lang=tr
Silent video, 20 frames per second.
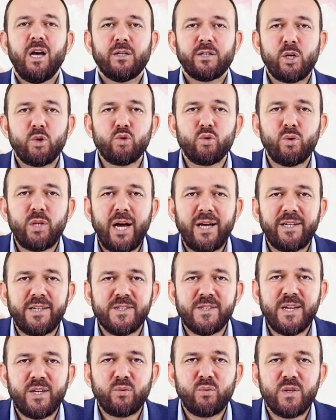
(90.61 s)
Resulullah
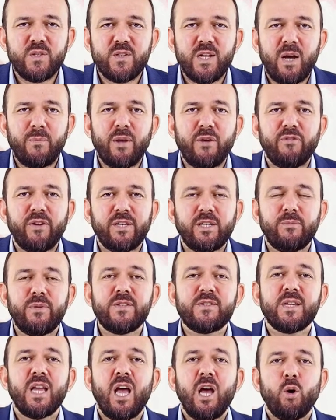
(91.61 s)
Aleyhisselatü Vesselam
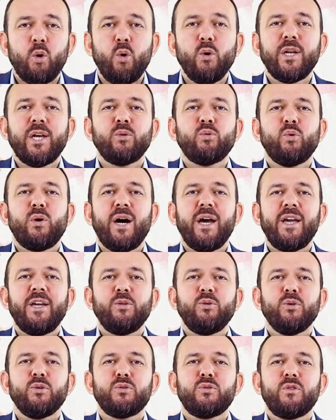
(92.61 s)
Efendimiz ona dua
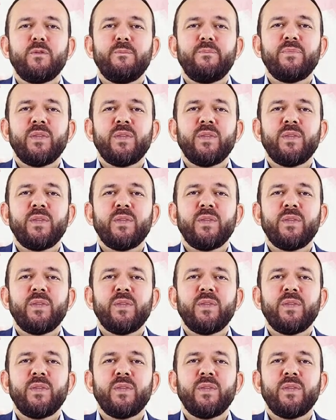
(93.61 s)
ediyor.